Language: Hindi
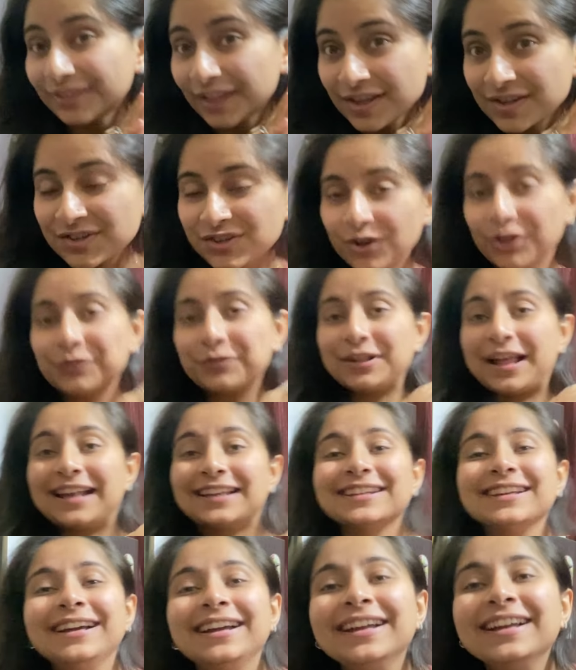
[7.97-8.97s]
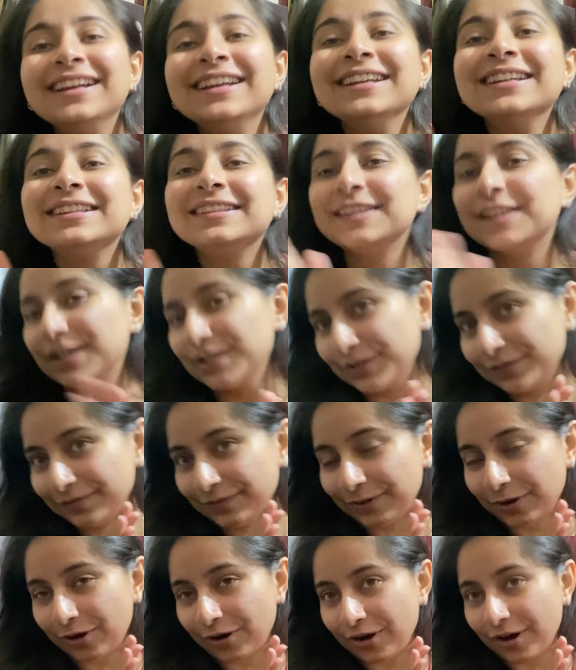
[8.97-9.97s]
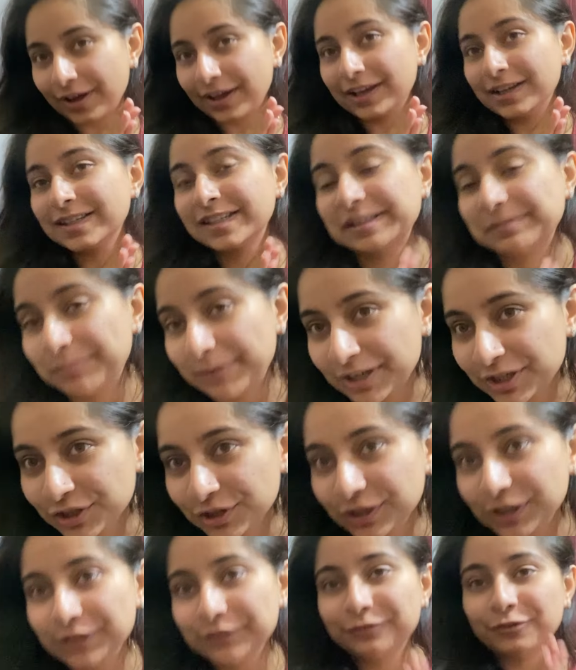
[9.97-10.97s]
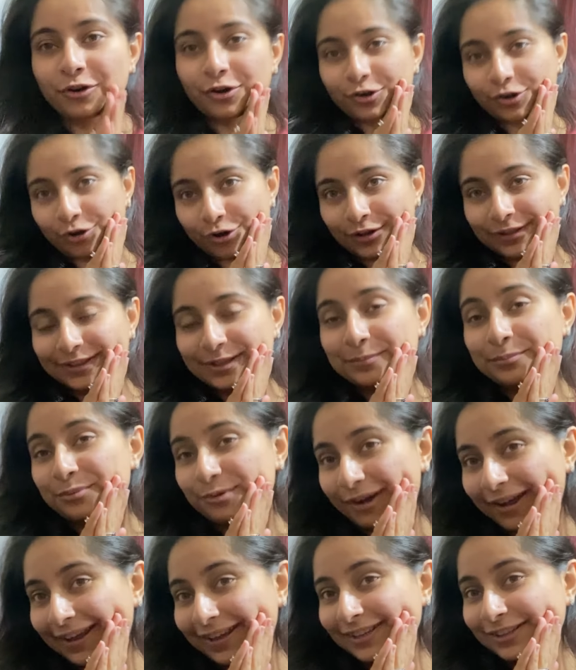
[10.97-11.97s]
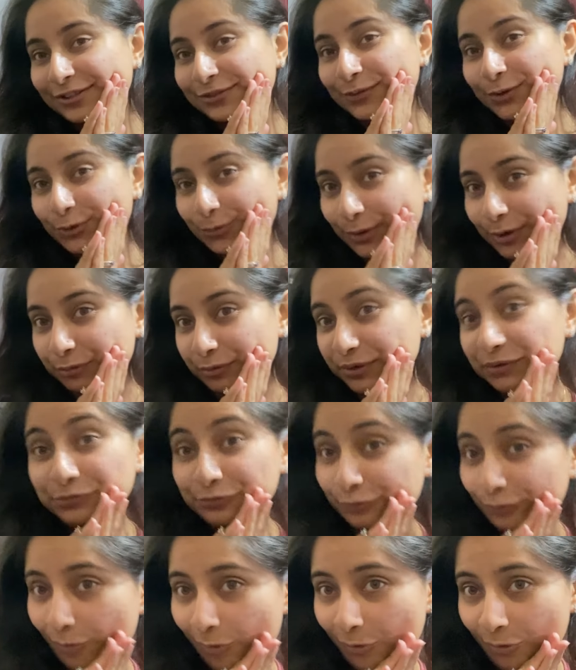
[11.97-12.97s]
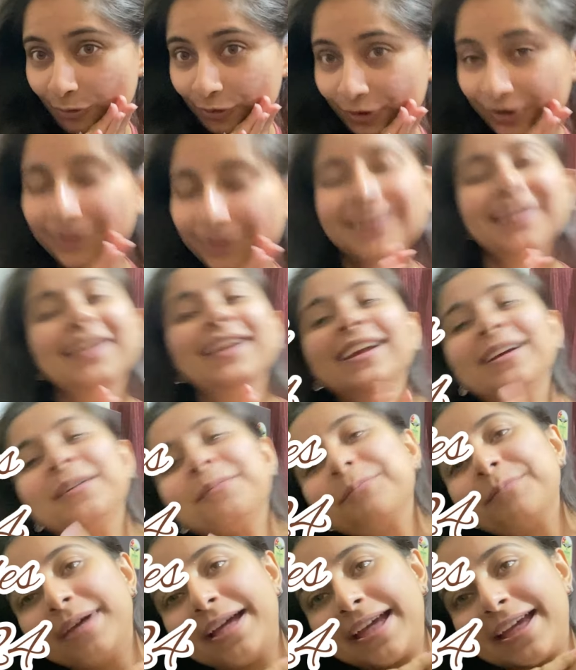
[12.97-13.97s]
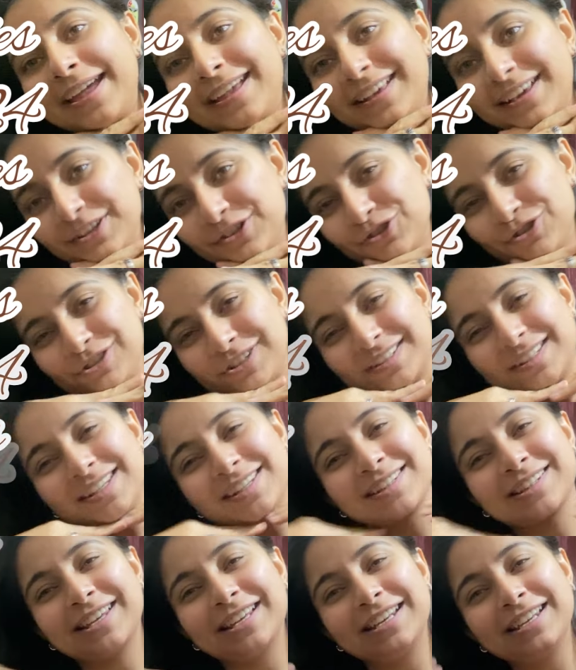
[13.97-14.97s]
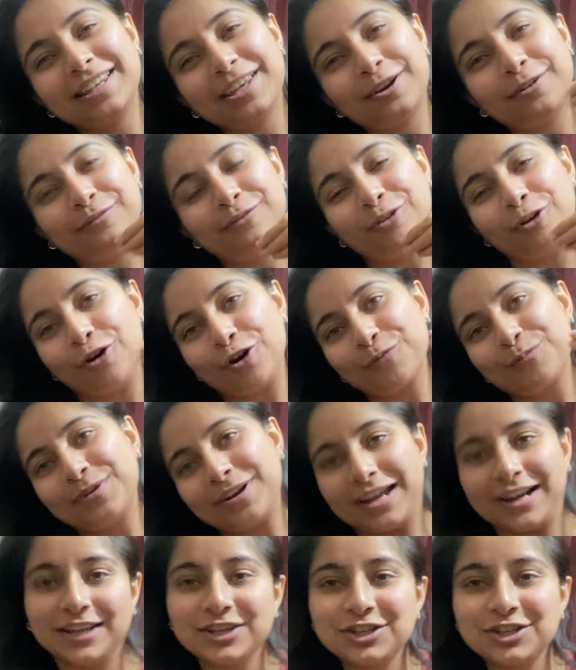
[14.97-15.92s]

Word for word: sorry for that. This vlog is specially for all the brides for 2024. मैं ये छोटा सा स्किन केयर व्लॉग बनाना